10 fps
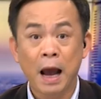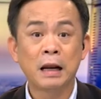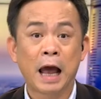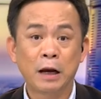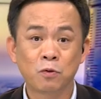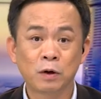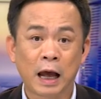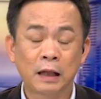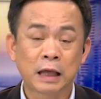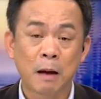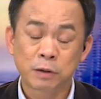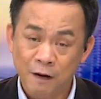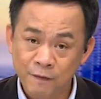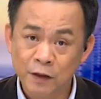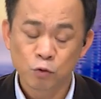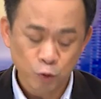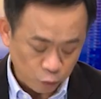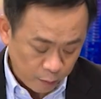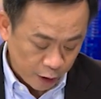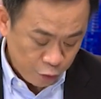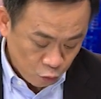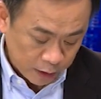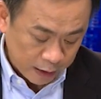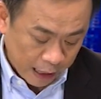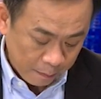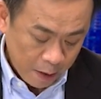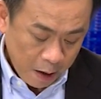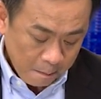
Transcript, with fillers: มายหลายโครงการตามกราฟิกที่คุณผู้ชมเห็นอยู่นะครับ